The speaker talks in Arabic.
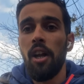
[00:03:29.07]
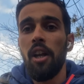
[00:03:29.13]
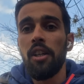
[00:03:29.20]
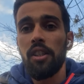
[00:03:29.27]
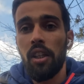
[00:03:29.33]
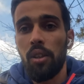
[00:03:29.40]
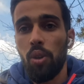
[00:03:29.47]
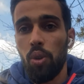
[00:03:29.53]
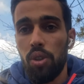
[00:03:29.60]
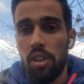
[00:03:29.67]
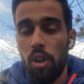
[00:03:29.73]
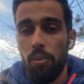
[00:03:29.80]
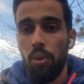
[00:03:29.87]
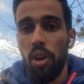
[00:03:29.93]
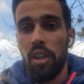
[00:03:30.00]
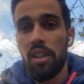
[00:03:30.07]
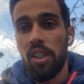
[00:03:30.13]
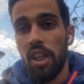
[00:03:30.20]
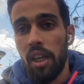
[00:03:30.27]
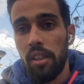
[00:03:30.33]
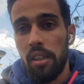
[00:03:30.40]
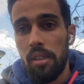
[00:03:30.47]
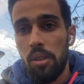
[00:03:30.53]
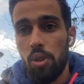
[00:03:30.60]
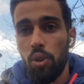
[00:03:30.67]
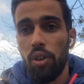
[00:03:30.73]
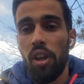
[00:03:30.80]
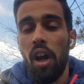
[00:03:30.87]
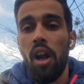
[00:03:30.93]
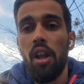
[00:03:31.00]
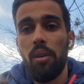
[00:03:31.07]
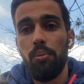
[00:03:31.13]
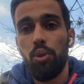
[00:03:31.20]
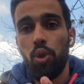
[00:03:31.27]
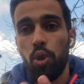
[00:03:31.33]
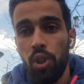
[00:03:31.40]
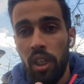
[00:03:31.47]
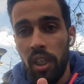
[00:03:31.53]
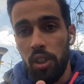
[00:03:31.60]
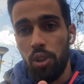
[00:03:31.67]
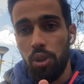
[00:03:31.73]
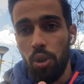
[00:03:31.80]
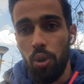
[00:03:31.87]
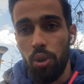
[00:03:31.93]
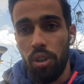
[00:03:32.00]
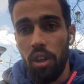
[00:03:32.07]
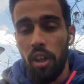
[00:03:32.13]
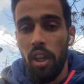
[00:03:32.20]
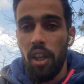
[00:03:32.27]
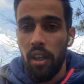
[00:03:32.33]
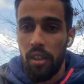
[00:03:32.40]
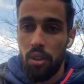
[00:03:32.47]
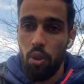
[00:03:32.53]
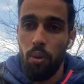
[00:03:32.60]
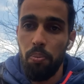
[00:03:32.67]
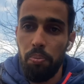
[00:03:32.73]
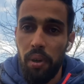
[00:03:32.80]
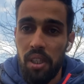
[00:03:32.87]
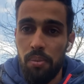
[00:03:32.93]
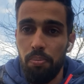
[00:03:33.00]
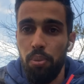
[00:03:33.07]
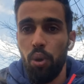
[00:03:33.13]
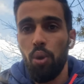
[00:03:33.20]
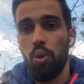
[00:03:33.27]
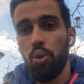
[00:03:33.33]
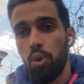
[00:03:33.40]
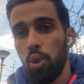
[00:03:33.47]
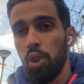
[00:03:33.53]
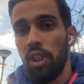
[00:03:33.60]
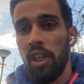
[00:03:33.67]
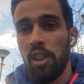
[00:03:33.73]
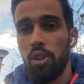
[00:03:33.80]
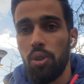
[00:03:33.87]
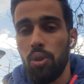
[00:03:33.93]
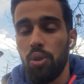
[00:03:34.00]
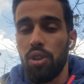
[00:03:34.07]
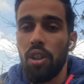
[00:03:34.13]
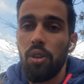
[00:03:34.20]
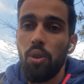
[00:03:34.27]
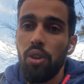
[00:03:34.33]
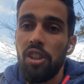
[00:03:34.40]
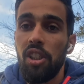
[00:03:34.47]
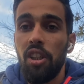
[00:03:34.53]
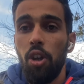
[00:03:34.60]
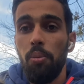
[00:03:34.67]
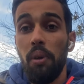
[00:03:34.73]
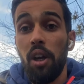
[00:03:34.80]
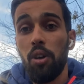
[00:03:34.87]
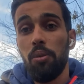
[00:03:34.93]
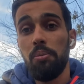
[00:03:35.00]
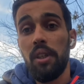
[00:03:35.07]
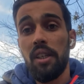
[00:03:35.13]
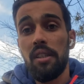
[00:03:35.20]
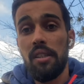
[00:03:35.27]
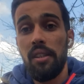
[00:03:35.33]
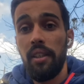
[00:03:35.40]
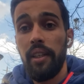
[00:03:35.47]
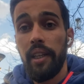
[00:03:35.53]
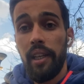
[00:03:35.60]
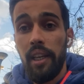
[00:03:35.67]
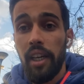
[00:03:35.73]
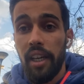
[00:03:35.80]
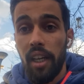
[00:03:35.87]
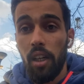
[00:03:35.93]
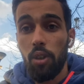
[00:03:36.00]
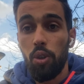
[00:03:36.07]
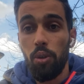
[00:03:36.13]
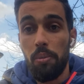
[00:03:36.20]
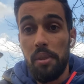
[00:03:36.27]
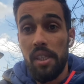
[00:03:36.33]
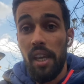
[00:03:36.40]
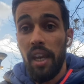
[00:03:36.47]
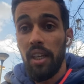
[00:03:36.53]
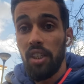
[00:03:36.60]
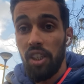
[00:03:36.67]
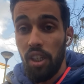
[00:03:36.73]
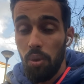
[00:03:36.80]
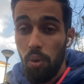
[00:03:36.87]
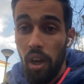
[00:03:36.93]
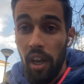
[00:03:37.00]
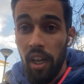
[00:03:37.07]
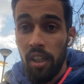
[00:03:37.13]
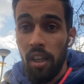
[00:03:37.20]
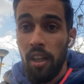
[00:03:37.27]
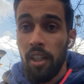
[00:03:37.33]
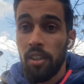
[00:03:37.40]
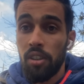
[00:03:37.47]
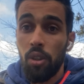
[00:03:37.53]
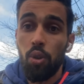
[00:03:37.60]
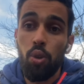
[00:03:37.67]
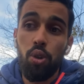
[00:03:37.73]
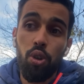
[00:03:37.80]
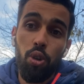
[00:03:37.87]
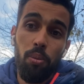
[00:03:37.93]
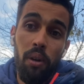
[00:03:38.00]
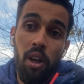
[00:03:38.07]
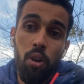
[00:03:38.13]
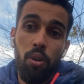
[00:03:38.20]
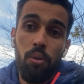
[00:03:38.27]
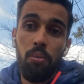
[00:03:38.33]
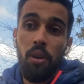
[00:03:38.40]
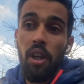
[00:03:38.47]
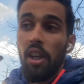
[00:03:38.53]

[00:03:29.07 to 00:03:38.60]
تقدروا تصاوبوا هذه الشهادات السكنه بجوج ديال الشهود خصكم باسبور وجوج ديال الشهود تقدروا تديو معكم داك السيد اللي كرا لكم زائد شي واحد تقدروا تديو معكم